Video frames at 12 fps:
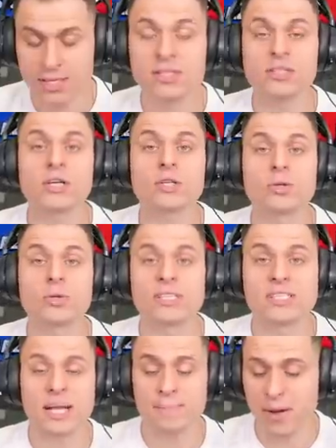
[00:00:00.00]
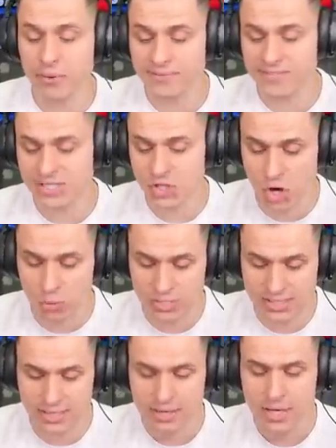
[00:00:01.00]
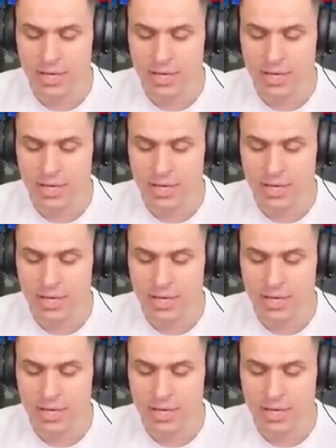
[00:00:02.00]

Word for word: i do tego drugi Star Power, wstrząsy.